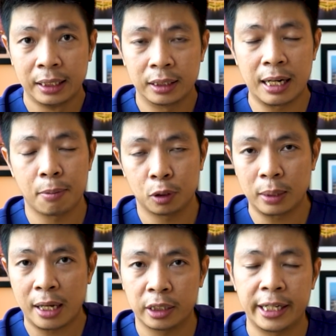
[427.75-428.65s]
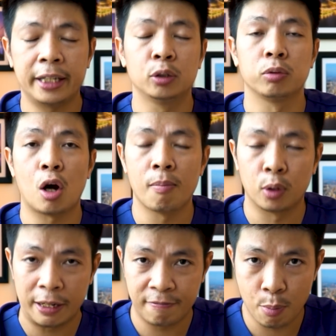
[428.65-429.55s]
Tức là chúng ta sẽ dùng nó
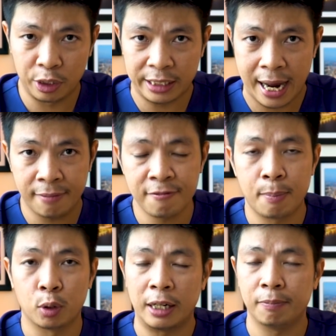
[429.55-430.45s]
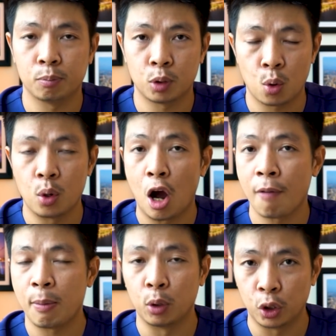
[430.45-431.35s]
một lần vào buổi sáng và một lần của nó
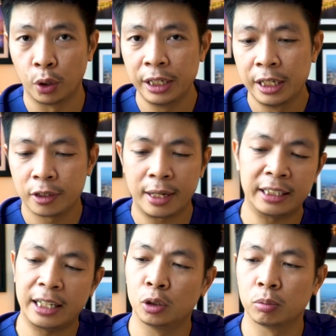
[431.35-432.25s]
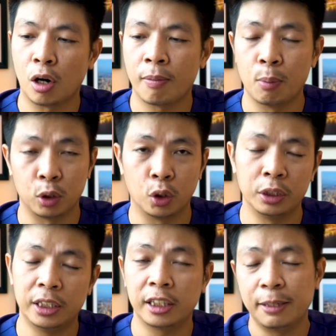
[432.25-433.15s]
vào buổi tối. Chúng ta sẽ dùng nó vào buổi
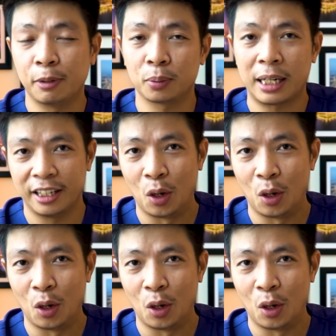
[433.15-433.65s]
tối trước khi mà chúng ta đi